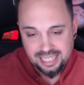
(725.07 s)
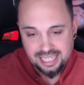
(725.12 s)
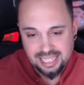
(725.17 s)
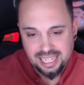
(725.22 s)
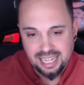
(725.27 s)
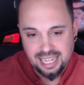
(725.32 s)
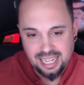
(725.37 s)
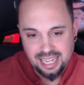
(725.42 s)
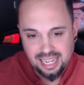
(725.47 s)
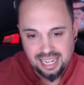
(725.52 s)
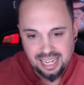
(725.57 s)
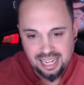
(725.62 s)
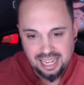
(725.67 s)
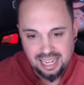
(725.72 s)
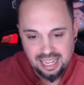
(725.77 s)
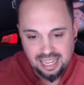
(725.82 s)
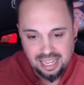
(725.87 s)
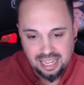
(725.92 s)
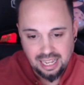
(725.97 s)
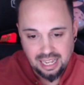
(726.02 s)

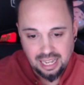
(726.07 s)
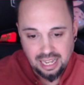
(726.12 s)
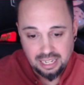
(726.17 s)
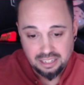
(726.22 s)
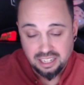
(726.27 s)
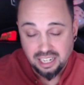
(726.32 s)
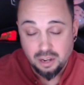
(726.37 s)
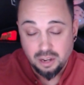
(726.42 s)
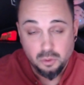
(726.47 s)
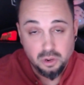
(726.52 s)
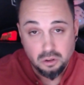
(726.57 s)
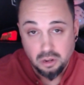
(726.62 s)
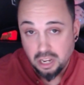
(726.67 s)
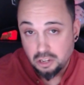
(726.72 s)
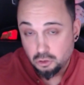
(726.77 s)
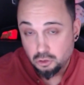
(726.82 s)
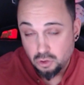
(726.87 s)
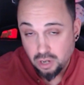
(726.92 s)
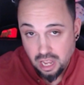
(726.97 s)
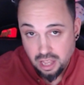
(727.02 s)
Eh, así que bueno, que
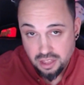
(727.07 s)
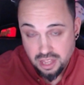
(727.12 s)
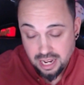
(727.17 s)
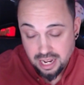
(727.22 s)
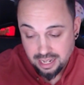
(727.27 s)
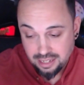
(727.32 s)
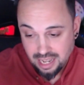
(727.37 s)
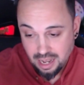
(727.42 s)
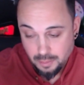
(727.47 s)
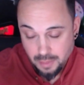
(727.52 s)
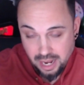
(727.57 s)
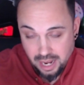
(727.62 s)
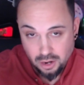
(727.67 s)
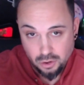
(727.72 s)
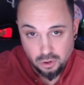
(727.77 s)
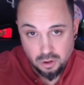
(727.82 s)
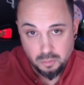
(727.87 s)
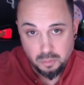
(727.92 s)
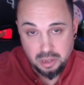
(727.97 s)
eso no quiere decir que sea malo, ¿no?